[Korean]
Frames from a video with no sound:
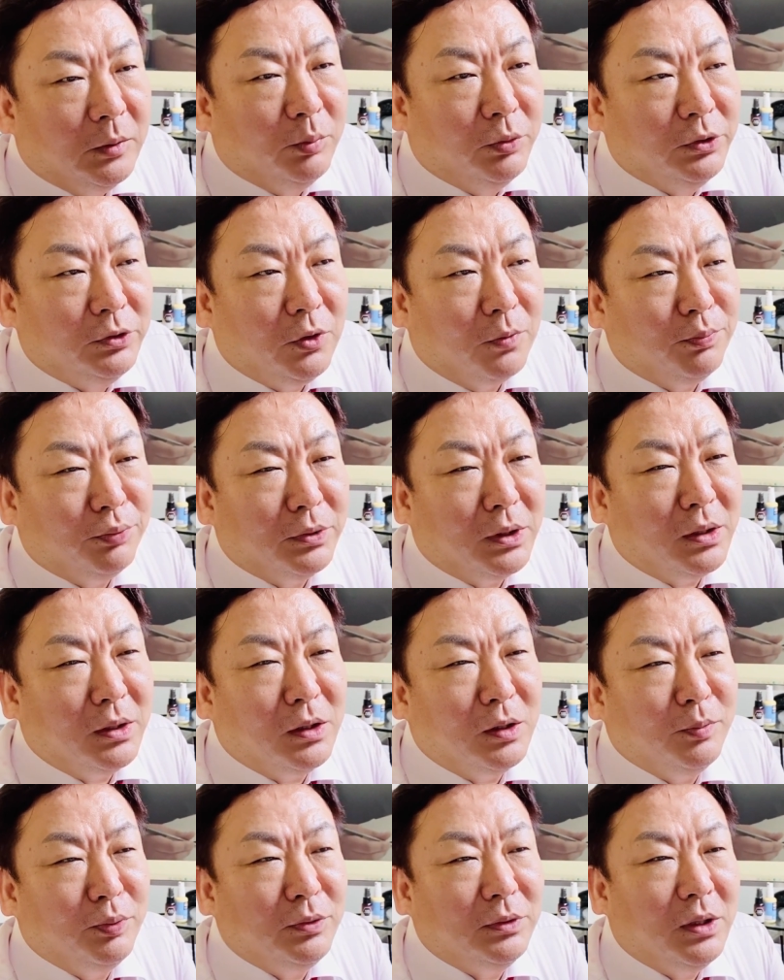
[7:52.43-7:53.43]
물적
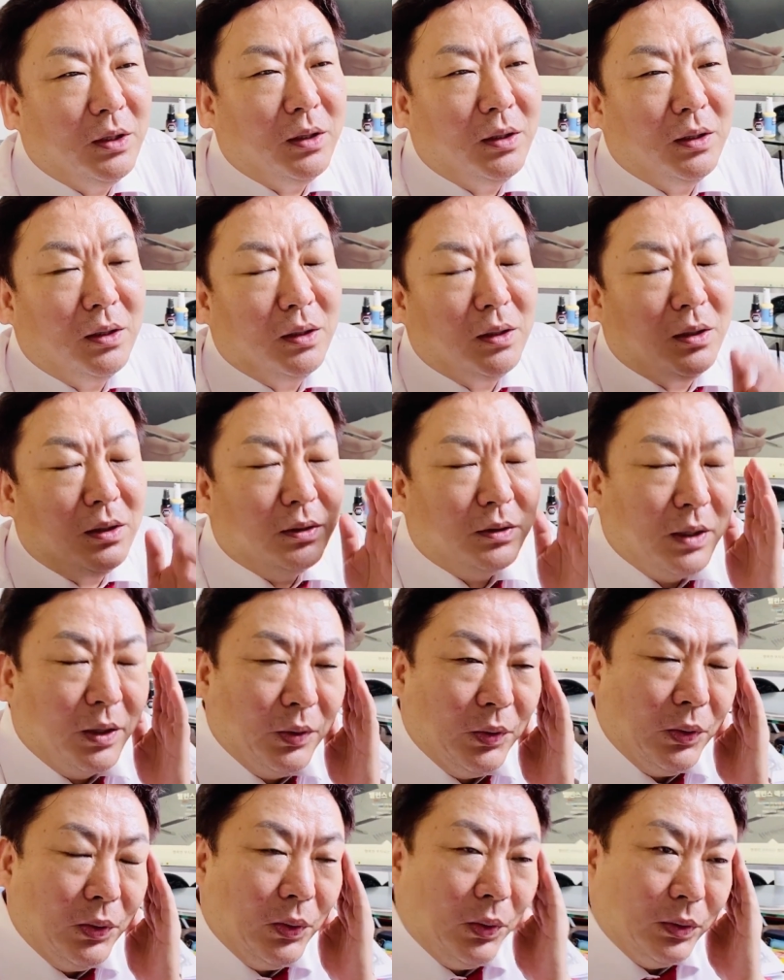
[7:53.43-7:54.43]
분할 분사
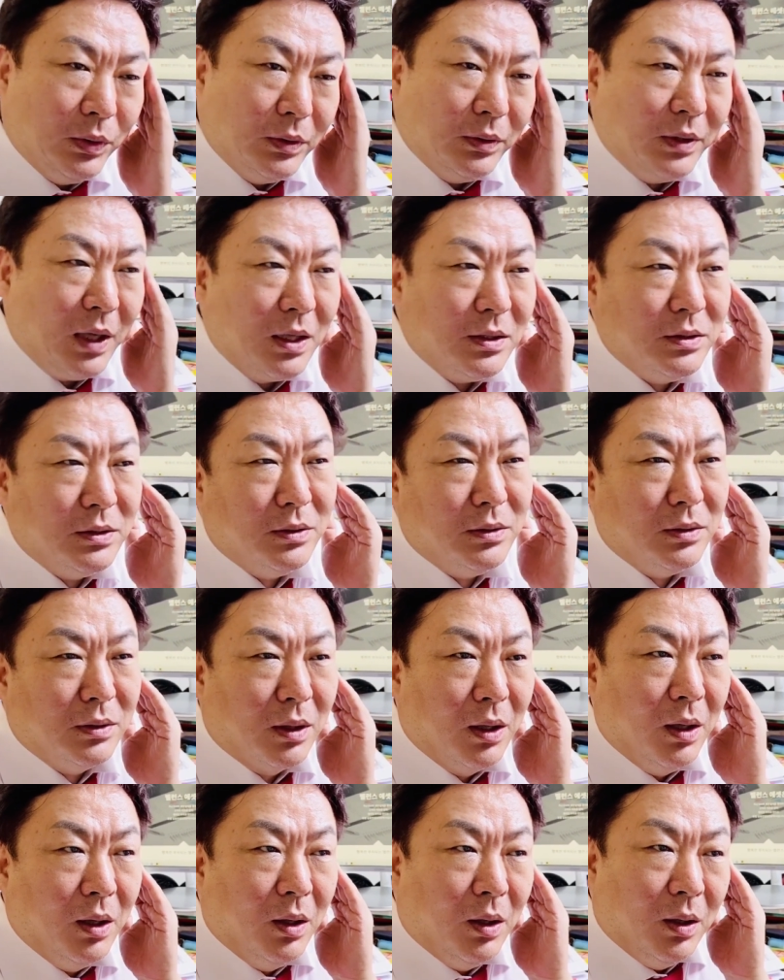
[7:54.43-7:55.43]
재료는 사실은